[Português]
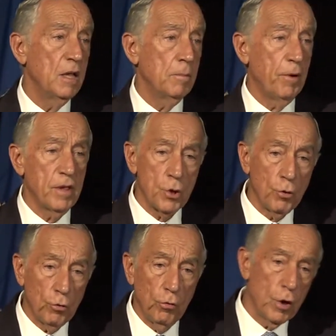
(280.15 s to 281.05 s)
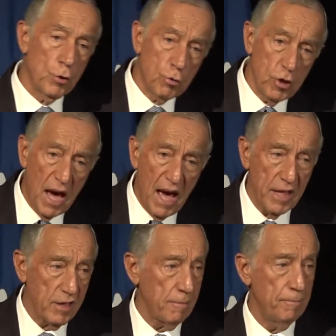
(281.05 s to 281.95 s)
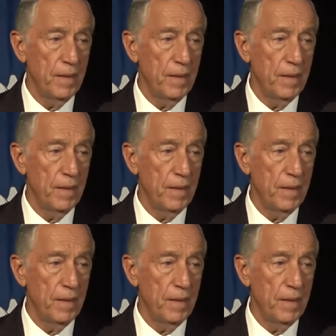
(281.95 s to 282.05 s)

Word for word: depois as estruturas sociais,